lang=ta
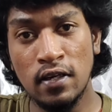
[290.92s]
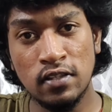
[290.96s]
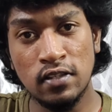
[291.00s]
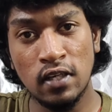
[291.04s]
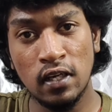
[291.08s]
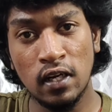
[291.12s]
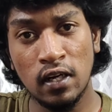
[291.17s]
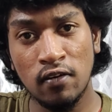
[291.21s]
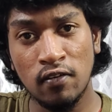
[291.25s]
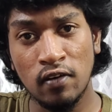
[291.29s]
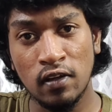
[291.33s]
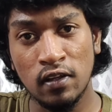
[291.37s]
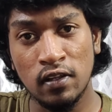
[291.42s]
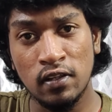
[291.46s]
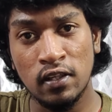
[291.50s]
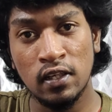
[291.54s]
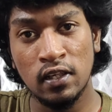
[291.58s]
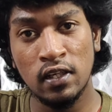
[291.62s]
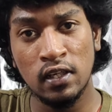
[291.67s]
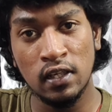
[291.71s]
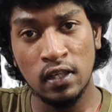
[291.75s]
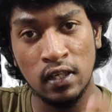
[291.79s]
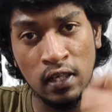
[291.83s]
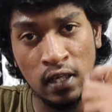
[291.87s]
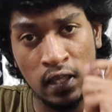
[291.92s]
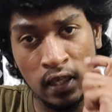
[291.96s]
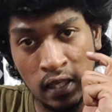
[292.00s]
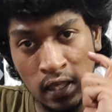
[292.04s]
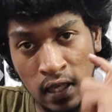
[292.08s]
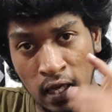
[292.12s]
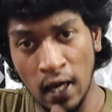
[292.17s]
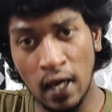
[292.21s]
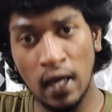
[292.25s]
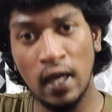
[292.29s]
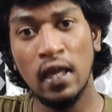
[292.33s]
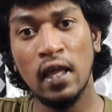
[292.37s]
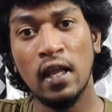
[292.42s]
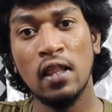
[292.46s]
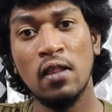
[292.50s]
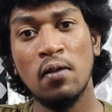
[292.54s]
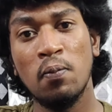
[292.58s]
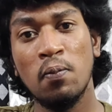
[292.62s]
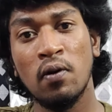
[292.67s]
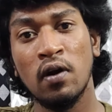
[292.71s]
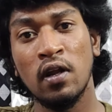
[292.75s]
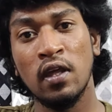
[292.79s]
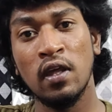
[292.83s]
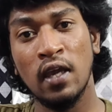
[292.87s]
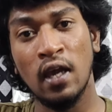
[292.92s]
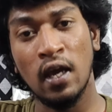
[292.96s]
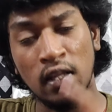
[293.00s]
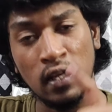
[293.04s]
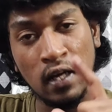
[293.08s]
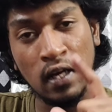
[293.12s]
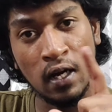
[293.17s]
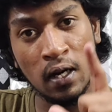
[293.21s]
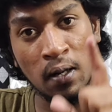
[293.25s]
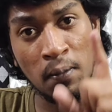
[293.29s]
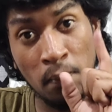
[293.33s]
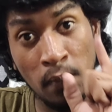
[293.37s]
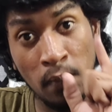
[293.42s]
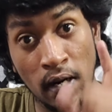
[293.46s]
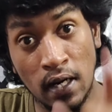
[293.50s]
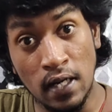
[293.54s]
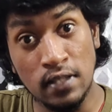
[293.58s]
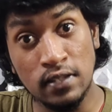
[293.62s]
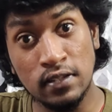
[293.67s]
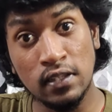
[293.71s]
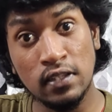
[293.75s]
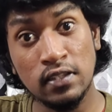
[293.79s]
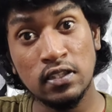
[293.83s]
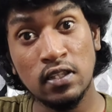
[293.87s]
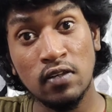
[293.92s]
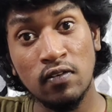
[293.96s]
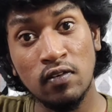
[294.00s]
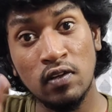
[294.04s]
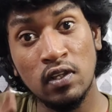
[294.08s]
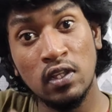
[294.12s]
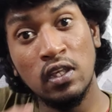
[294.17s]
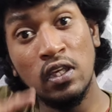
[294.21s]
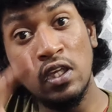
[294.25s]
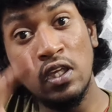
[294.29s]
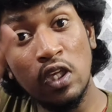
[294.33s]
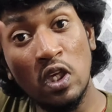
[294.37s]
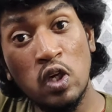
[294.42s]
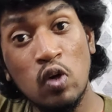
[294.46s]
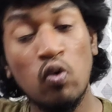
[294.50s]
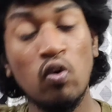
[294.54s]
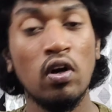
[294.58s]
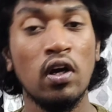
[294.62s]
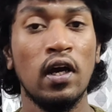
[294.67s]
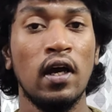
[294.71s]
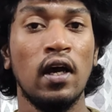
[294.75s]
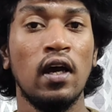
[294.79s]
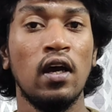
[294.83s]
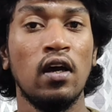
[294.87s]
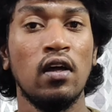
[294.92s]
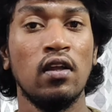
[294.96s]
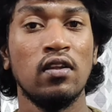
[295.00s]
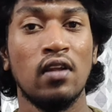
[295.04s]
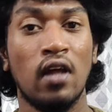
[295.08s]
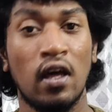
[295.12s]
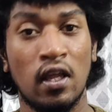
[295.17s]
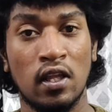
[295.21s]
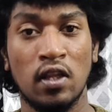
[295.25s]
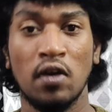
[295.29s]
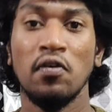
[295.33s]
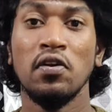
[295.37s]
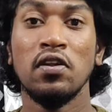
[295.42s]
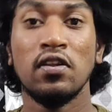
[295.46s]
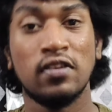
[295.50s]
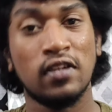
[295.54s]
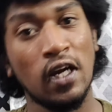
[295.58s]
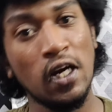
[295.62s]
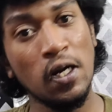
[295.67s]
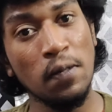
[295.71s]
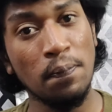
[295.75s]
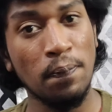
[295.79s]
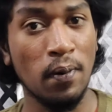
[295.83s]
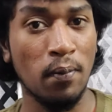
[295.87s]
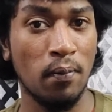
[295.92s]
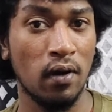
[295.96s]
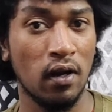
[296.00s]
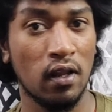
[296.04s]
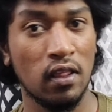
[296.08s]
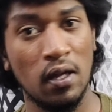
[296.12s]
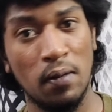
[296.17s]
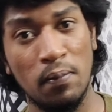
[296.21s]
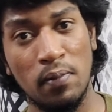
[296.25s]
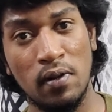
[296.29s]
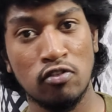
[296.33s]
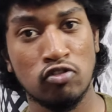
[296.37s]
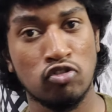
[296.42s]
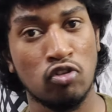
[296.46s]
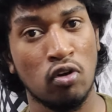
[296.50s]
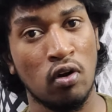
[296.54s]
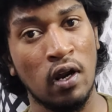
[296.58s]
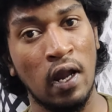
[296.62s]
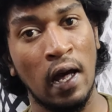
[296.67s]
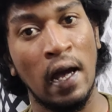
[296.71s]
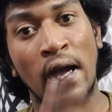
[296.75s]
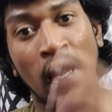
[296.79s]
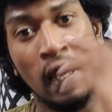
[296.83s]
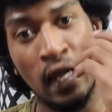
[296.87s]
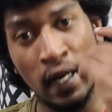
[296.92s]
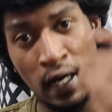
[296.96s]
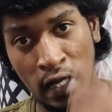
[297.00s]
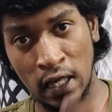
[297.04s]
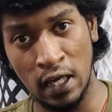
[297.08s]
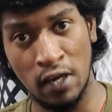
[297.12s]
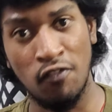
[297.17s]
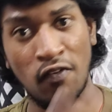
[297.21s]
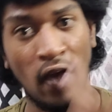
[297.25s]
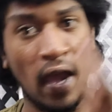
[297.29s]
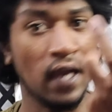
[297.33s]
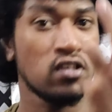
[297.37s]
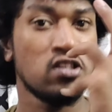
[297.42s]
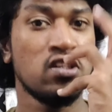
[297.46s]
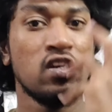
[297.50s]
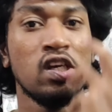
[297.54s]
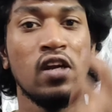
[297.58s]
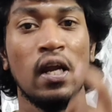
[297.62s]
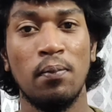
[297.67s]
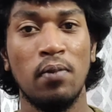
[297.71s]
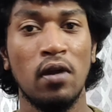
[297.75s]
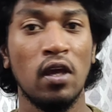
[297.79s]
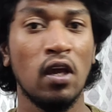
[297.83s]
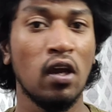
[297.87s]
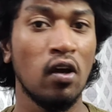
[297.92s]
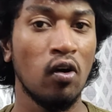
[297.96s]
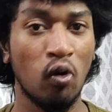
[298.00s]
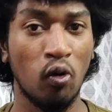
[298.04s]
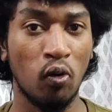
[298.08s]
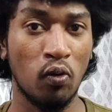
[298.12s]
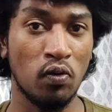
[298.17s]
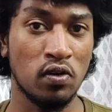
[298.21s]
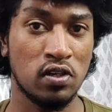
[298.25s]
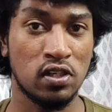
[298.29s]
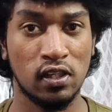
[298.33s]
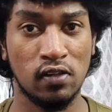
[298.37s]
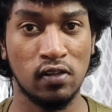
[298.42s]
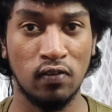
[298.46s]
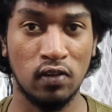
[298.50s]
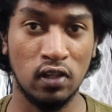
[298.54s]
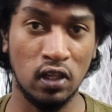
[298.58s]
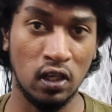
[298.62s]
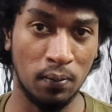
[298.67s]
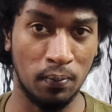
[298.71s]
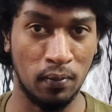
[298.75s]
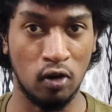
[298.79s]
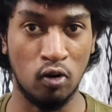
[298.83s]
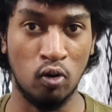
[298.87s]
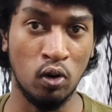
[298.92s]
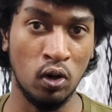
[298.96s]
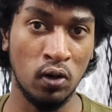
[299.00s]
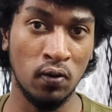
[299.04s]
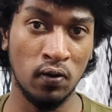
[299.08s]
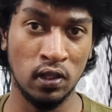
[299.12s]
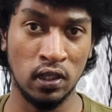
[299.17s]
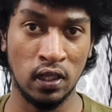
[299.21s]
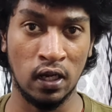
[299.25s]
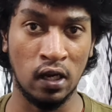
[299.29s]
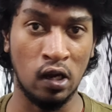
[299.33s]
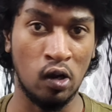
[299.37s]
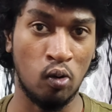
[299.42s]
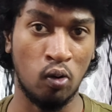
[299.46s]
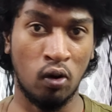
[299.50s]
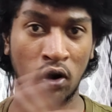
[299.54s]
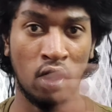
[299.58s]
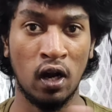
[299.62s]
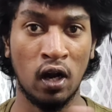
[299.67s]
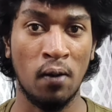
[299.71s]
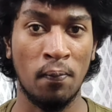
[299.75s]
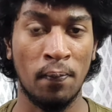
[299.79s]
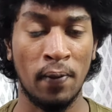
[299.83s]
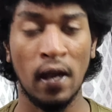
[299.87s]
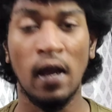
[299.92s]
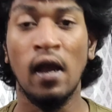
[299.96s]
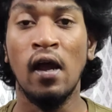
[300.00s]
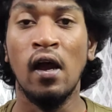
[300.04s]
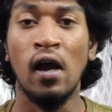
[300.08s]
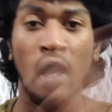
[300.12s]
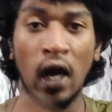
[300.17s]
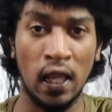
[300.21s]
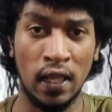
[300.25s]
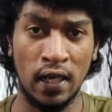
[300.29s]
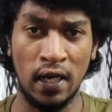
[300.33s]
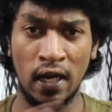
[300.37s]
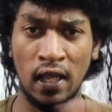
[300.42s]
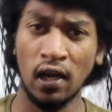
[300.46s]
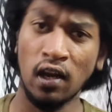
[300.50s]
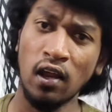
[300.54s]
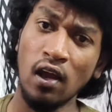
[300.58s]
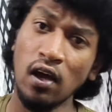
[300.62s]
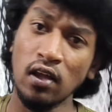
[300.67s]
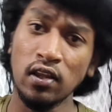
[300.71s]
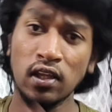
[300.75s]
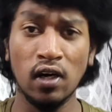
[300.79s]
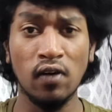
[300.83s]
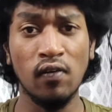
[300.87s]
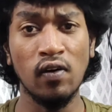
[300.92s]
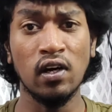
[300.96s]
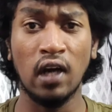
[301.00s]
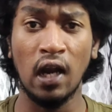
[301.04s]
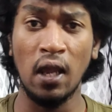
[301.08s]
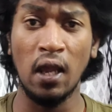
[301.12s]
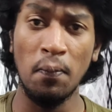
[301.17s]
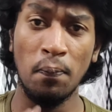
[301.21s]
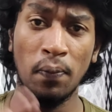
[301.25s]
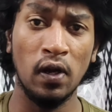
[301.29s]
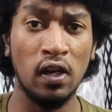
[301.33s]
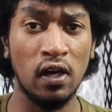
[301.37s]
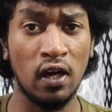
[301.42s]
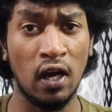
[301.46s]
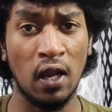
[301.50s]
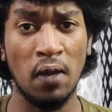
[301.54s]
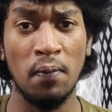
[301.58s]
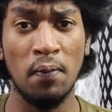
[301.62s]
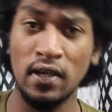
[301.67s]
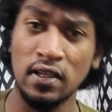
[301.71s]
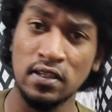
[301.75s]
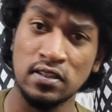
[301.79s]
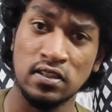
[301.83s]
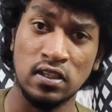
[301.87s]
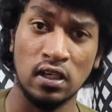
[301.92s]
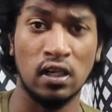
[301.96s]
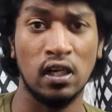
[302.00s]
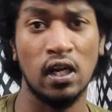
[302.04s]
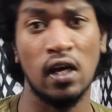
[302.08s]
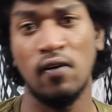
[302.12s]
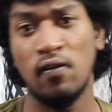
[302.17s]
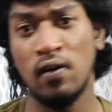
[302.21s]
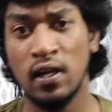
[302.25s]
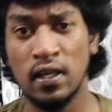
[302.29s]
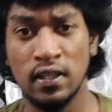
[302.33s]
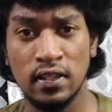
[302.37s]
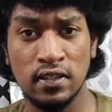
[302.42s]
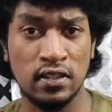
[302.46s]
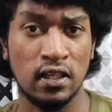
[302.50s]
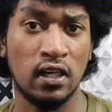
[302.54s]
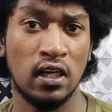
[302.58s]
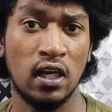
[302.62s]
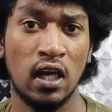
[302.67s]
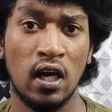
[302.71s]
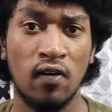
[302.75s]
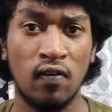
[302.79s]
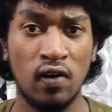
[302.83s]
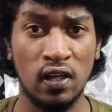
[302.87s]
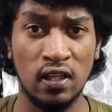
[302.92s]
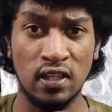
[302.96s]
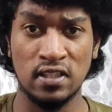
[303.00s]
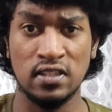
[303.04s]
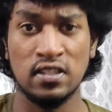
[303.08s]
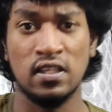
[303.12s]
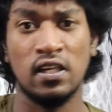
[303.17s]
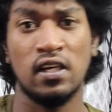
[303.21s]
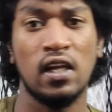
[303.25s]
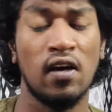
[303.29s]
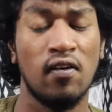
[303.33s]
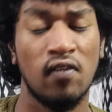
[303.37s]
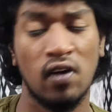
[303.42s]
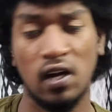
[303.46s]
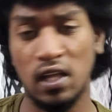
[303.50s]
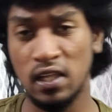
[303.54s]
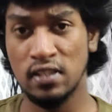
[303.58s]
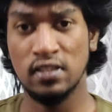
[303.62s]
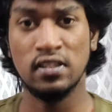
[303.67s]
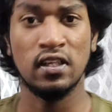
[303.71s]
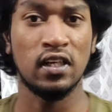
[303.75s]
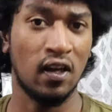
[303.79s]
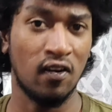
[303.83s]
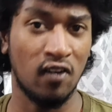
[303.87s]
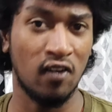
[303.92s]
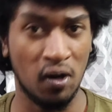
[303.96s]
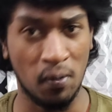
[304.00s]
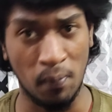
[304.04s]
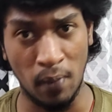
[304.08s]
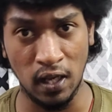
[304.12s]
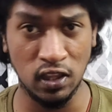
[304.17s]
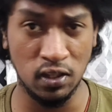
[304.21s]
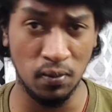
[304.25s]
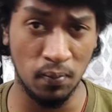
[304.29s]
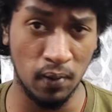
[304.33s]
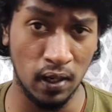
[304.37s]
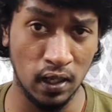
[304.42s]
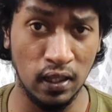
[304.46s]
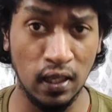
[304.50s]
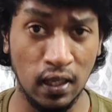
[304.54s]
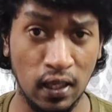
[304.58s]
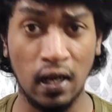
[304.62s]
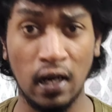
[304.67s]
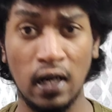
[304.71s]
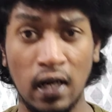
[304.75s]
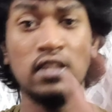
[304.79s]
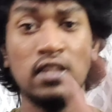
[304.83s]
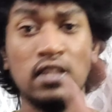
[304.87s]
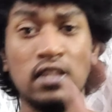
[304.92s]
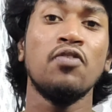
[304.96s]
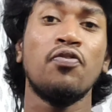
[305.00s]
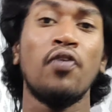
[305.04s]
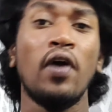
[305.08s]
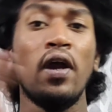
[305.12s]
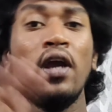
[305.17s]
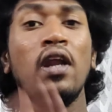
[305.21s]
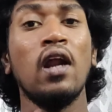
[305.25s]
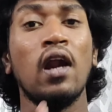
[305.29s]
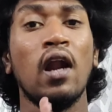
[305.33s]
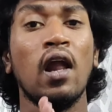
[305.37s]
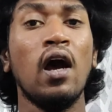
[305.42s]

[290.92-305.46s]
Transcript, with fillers: மெடிசனை வந்து நீ ஏன் இறந்து போனீங்க அதுக்கான மெடிசன்ஸை வந்து இவங்க அதாவது தடுப்பு மருந்து அப்படின்னு சொல்லலாம் இன்னைக்கு வேக்சின் அப்படிங்கிற ஒரு விஷயத்தை வந்து நம்ம கொண்டு வந்தாங்க கொரோனா அப்போ நிறைய தடவை ட்ரை பண்ணி ட்ரை பண்ணி செட் ஆகல அது செட் ஆகல இது செட் ஆகல அது செட் ஆகலை மாற்றி மாற்றி கடைசியாக